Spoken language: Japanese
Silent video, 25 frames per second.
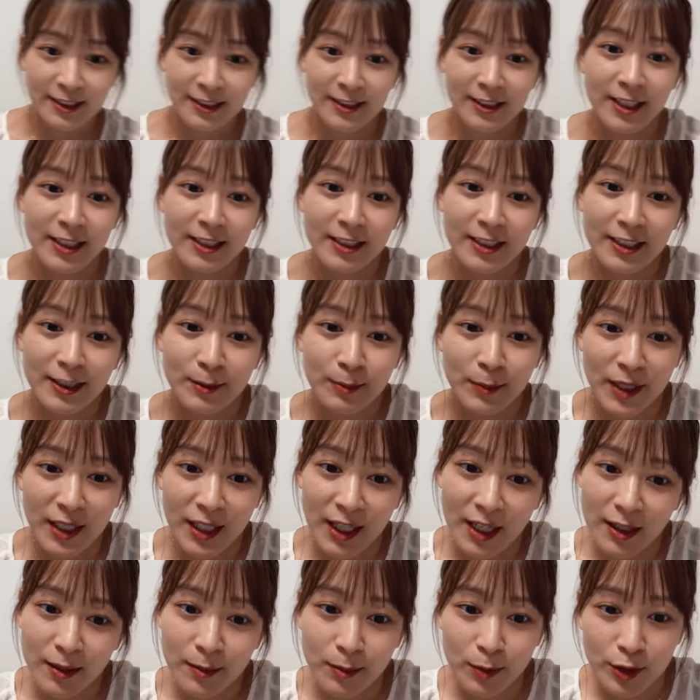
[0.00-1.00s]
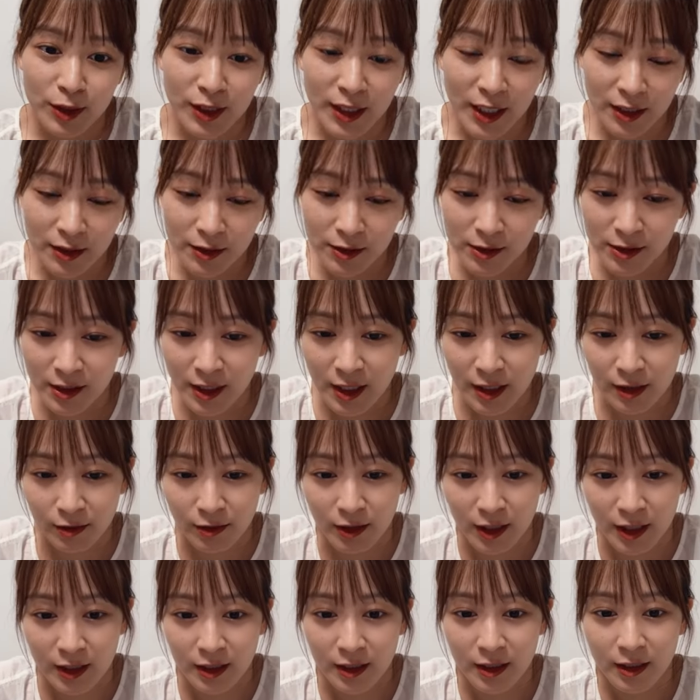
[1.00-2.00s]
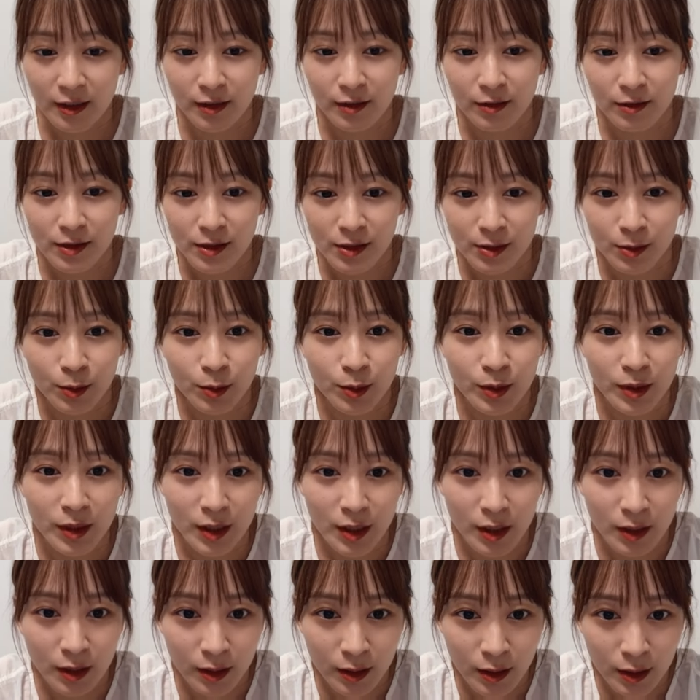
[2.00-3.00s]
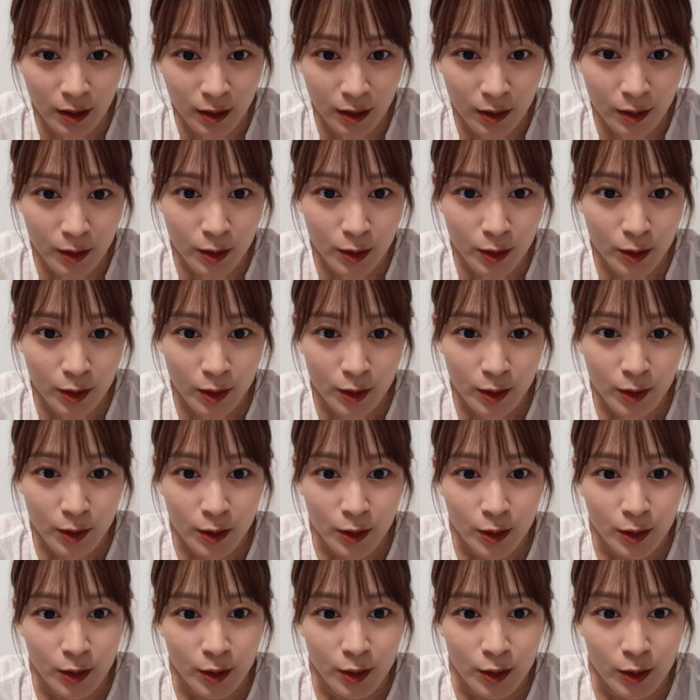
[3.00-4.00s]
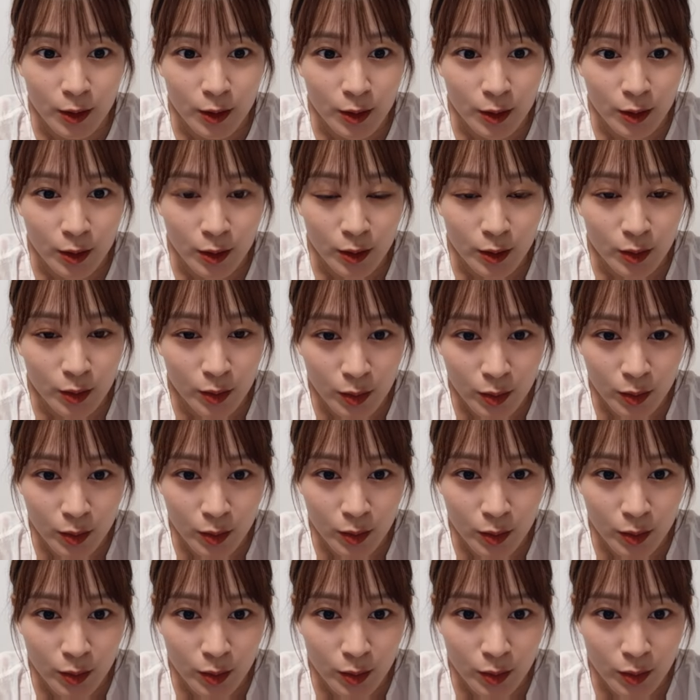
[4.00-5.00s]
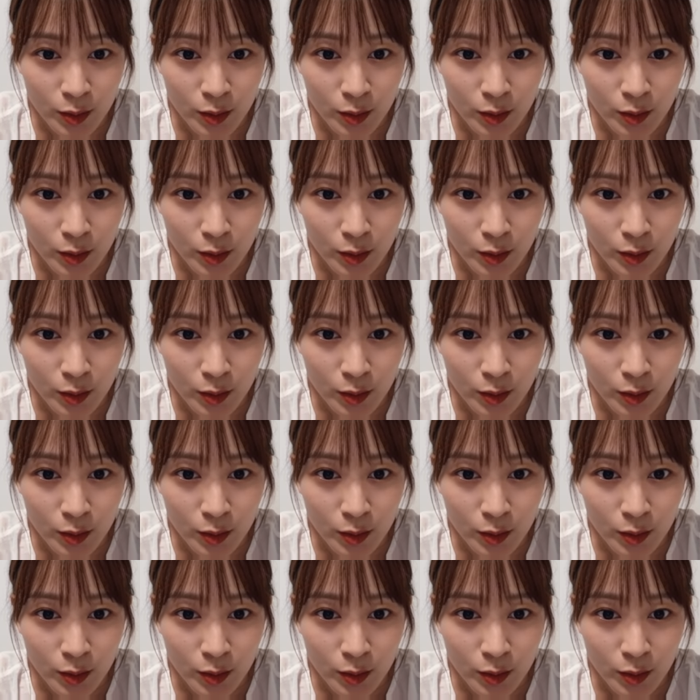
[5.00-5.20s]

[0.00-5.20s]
何今ライブタグ付けとかやってんのすごいねなんかうん